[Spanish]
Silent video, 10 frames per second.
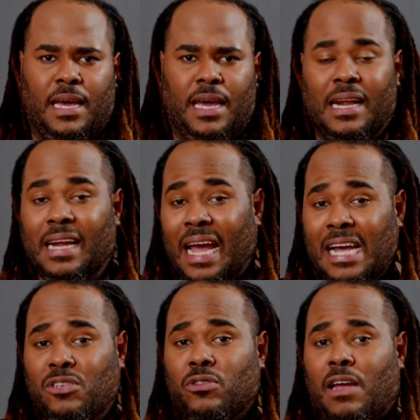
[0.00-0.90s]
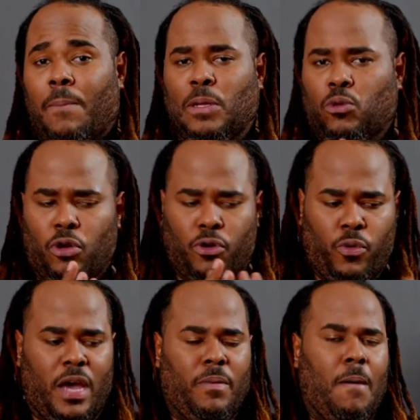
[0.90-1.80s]
En Hechos capítulo
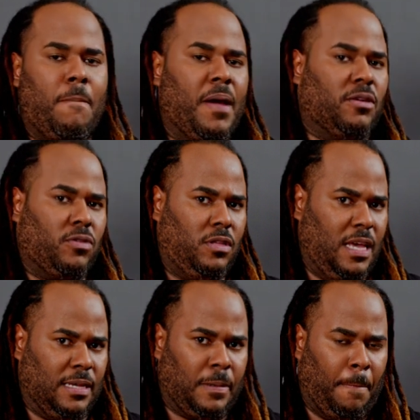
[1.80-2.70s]
9, verso 10,